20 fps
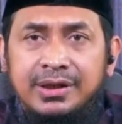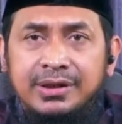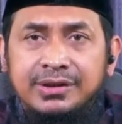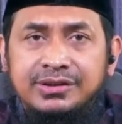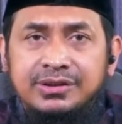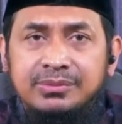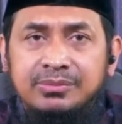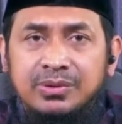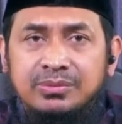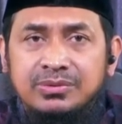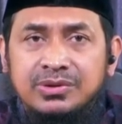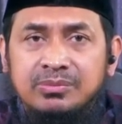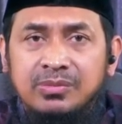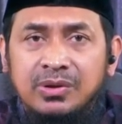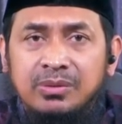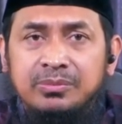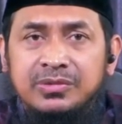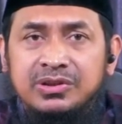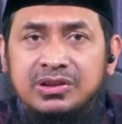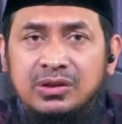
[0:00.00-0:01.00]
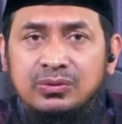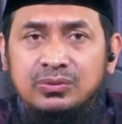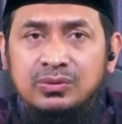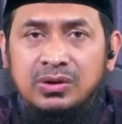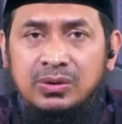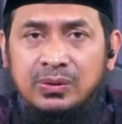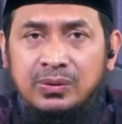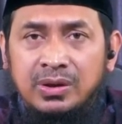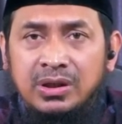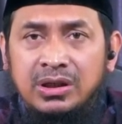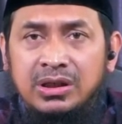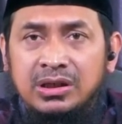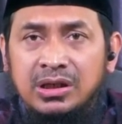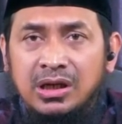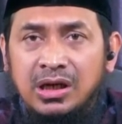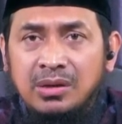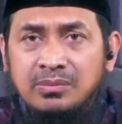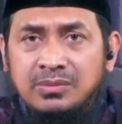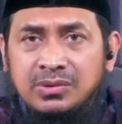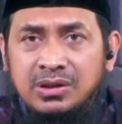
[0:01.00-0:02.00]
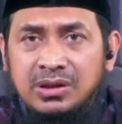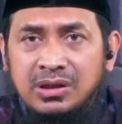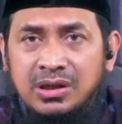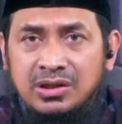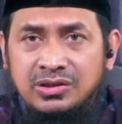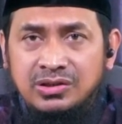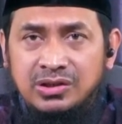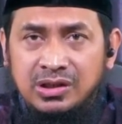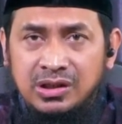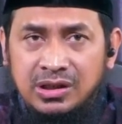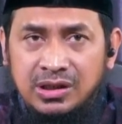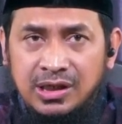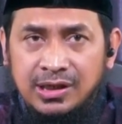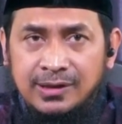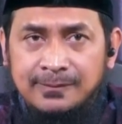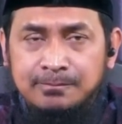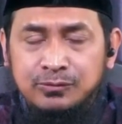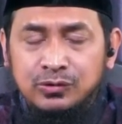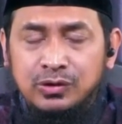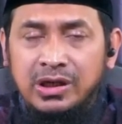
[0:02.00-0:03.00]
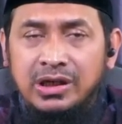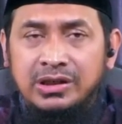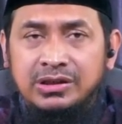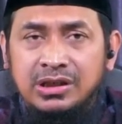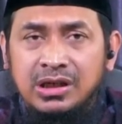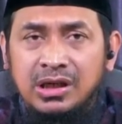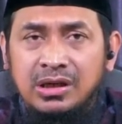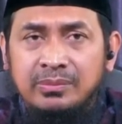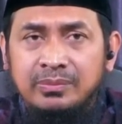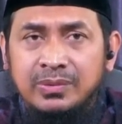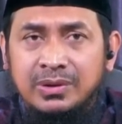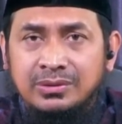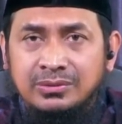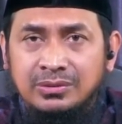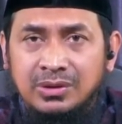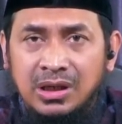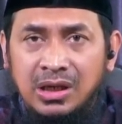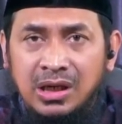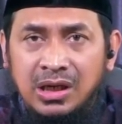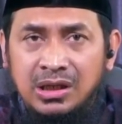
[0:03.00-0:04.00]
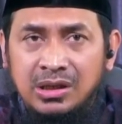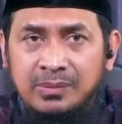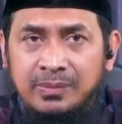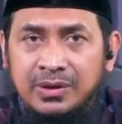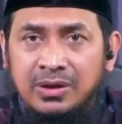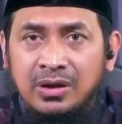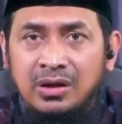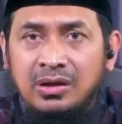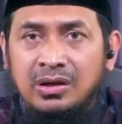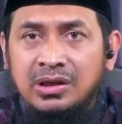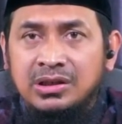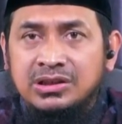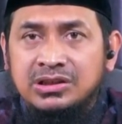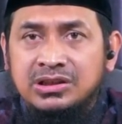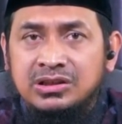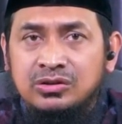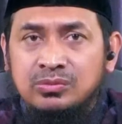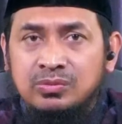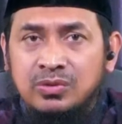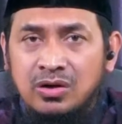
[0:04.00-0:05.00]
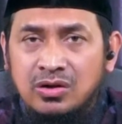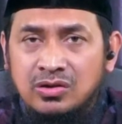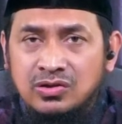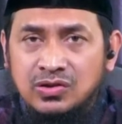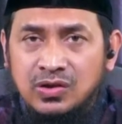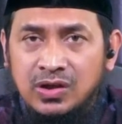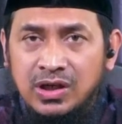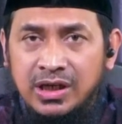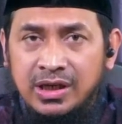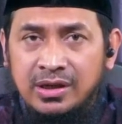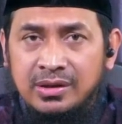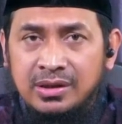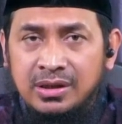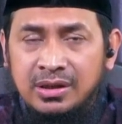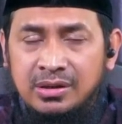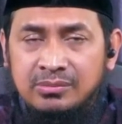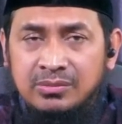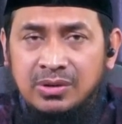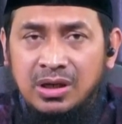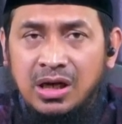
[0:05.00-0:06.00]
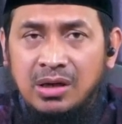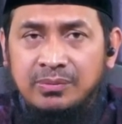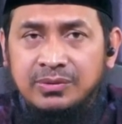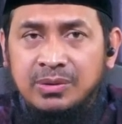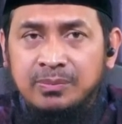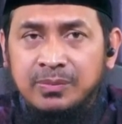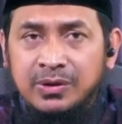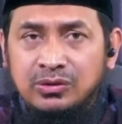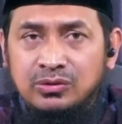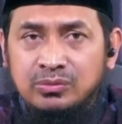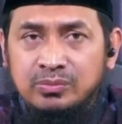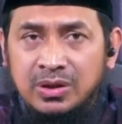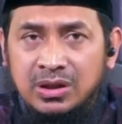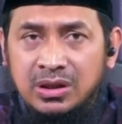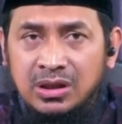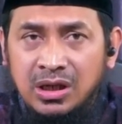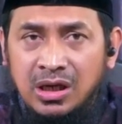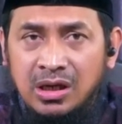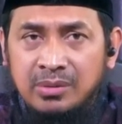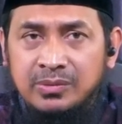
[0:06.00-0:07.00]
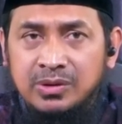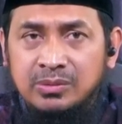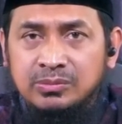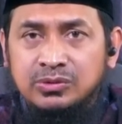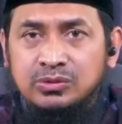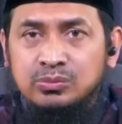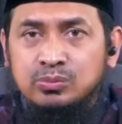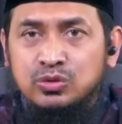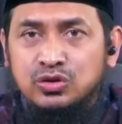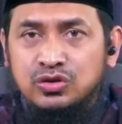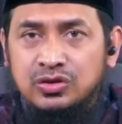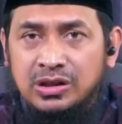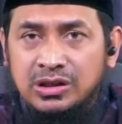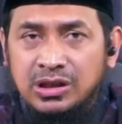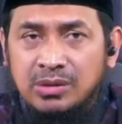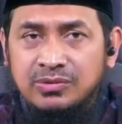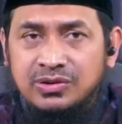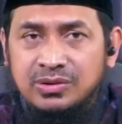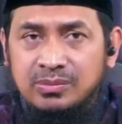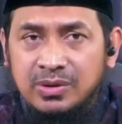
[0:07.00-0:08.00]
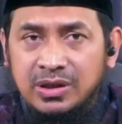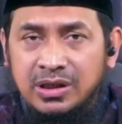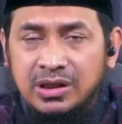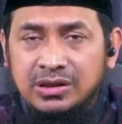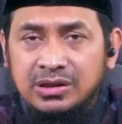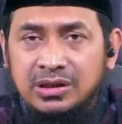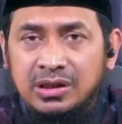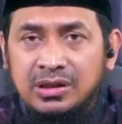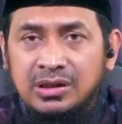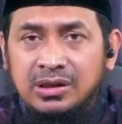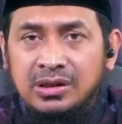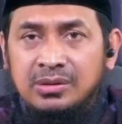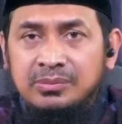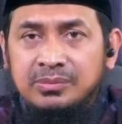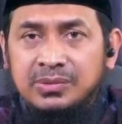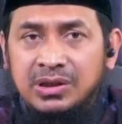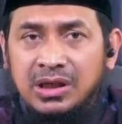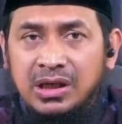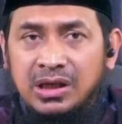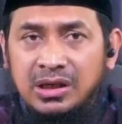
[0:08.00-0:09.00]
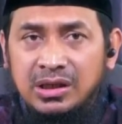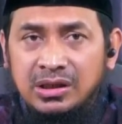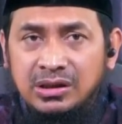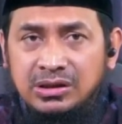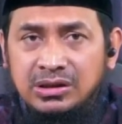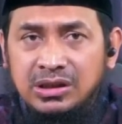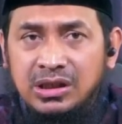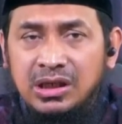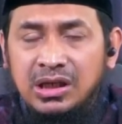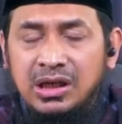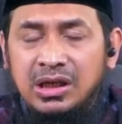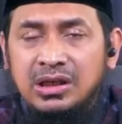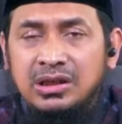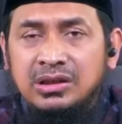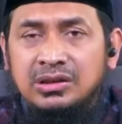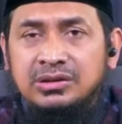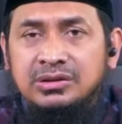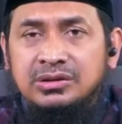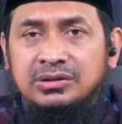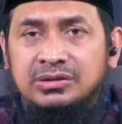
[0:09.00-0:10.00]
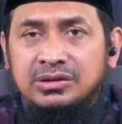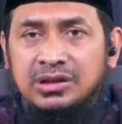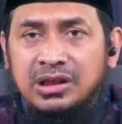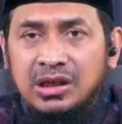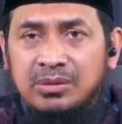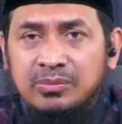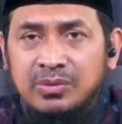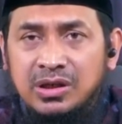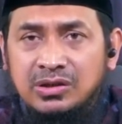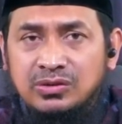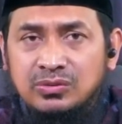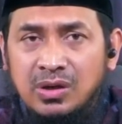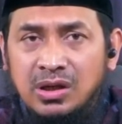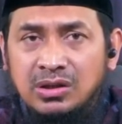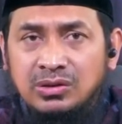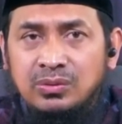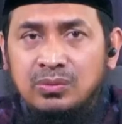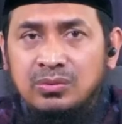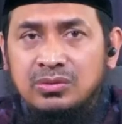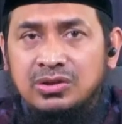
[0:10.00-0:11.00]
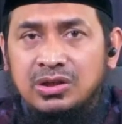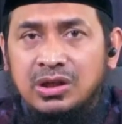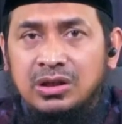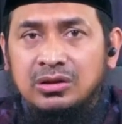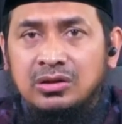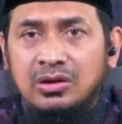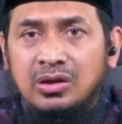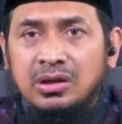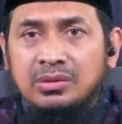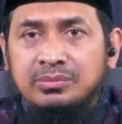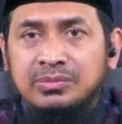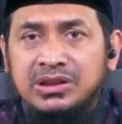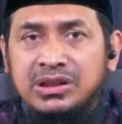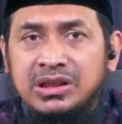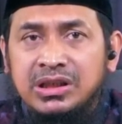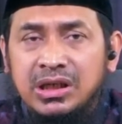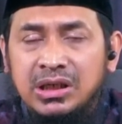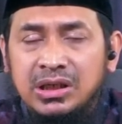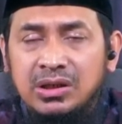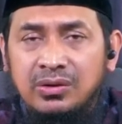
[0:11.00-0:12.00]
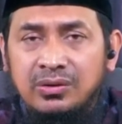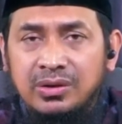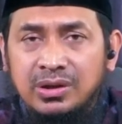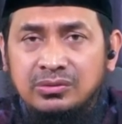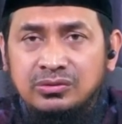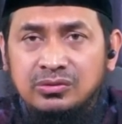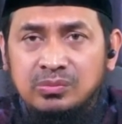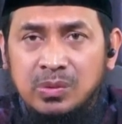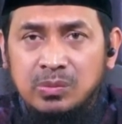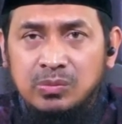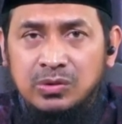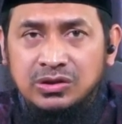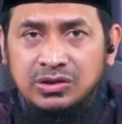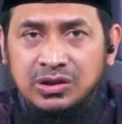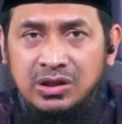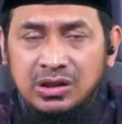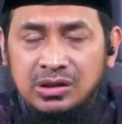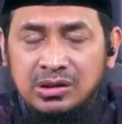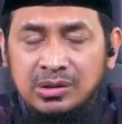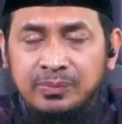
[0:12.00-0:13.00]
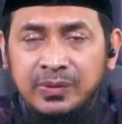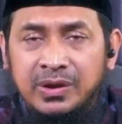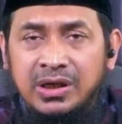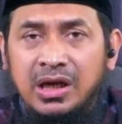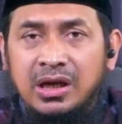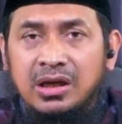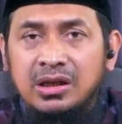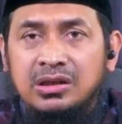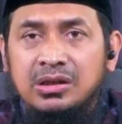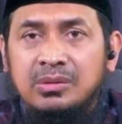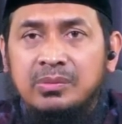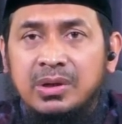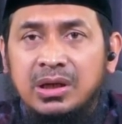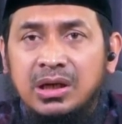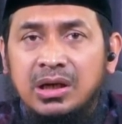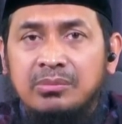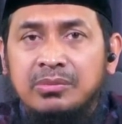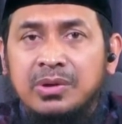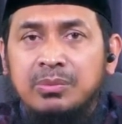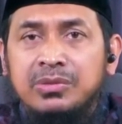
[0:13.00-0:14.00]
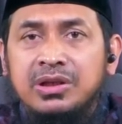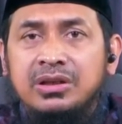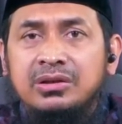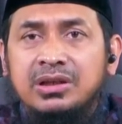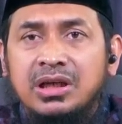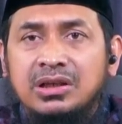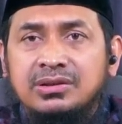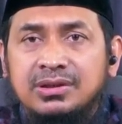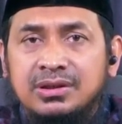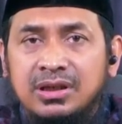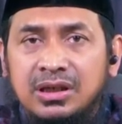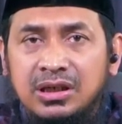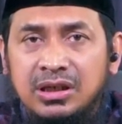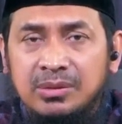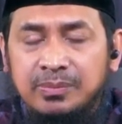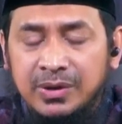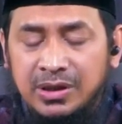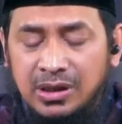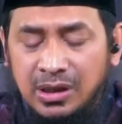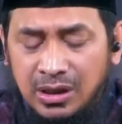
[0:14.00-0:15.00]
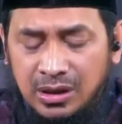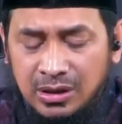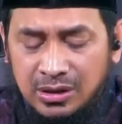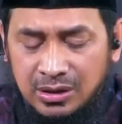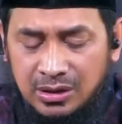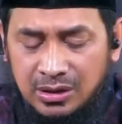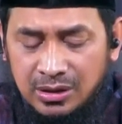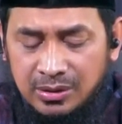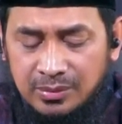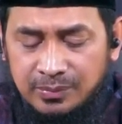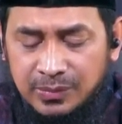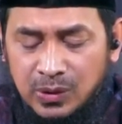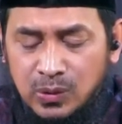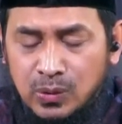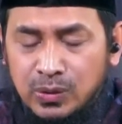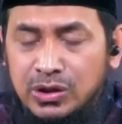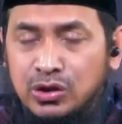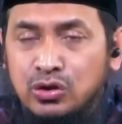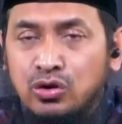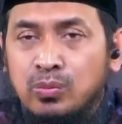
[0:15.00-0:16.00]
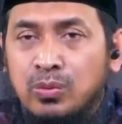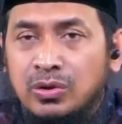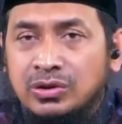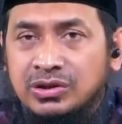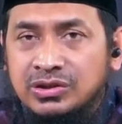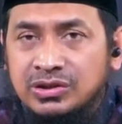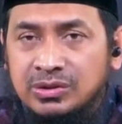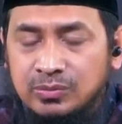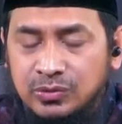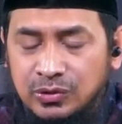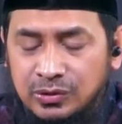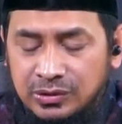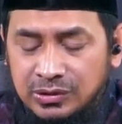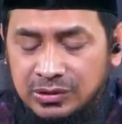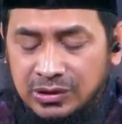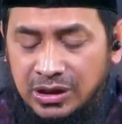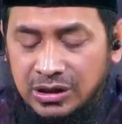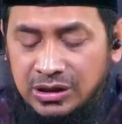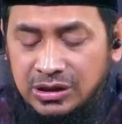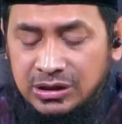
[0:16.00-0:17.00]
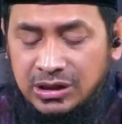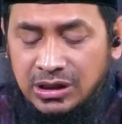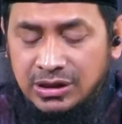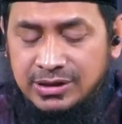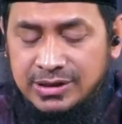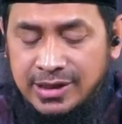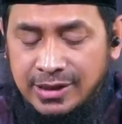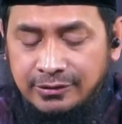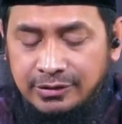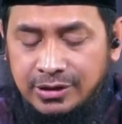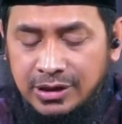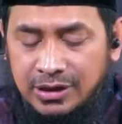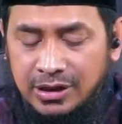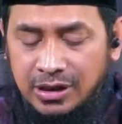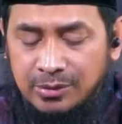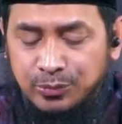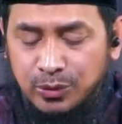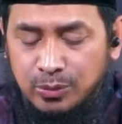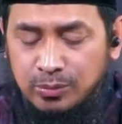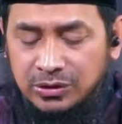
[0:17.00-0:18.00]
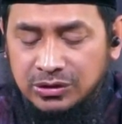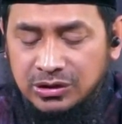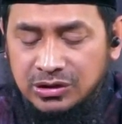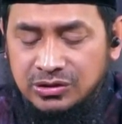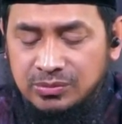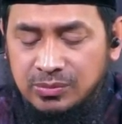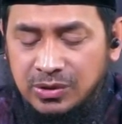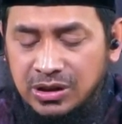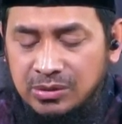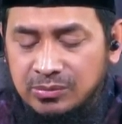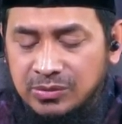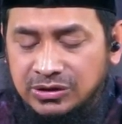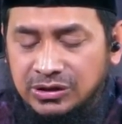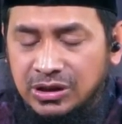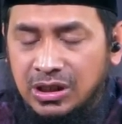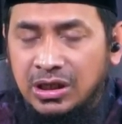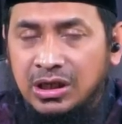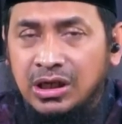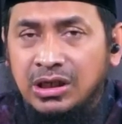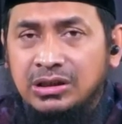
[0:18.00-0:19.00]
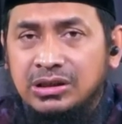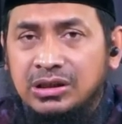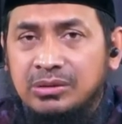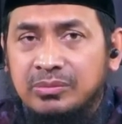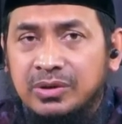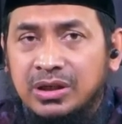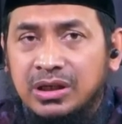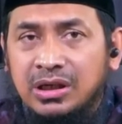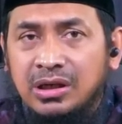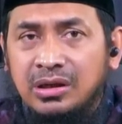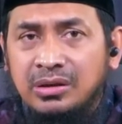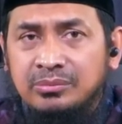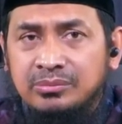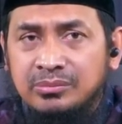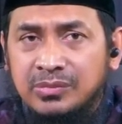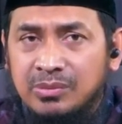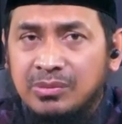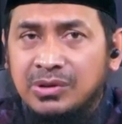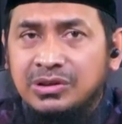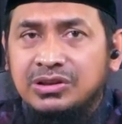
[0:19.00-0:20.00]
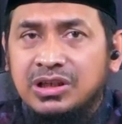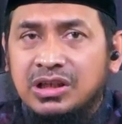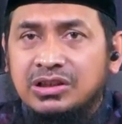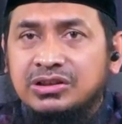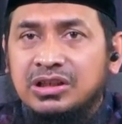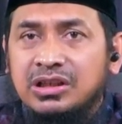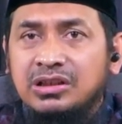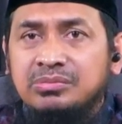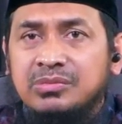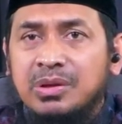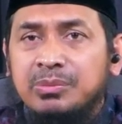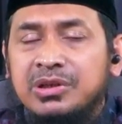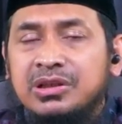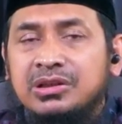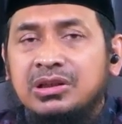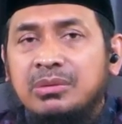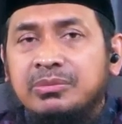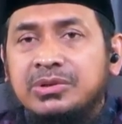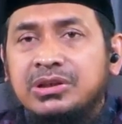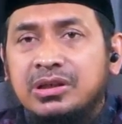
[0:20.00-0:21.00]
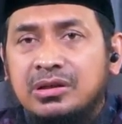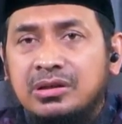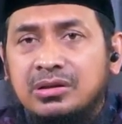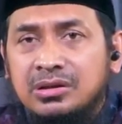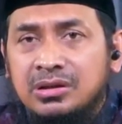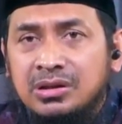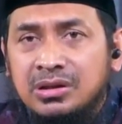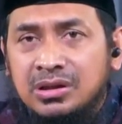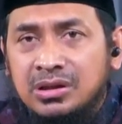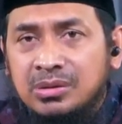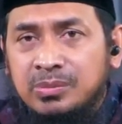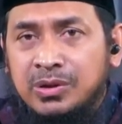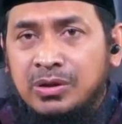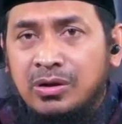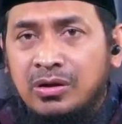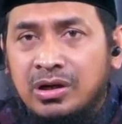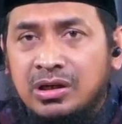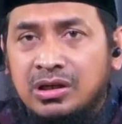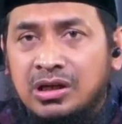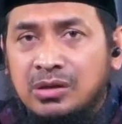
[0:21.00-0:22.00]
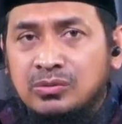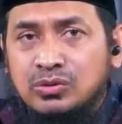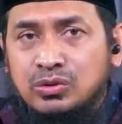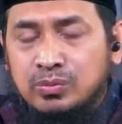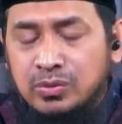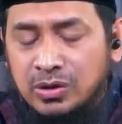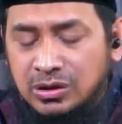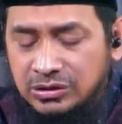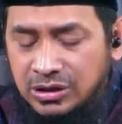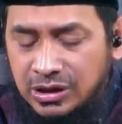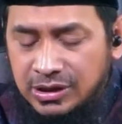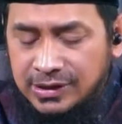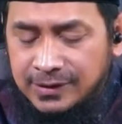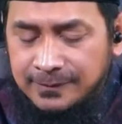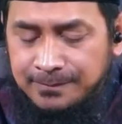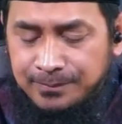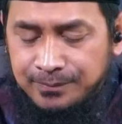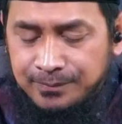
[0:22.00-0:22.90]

sebab-sebab menjatuhkan orang ke dalam kesyirikan. Mulanya berdoa kepada Allah di sisi orang soleh. Menganggap tempat itu berkah, menganggap itu mustajab, dan sebagainya. Pada akhirnya, dengan beransur-ansur setan mengiring orang untuk berbuat syirik. Dan pada akhirnya mereka meminta sendiri kepada penghuni kubur tersebut. Nah ini kan nyata dalam perbuatan sebagian masyarakat yang mereka memang jelas-jelas meminta benar kepada orang dalam kuburan tadi.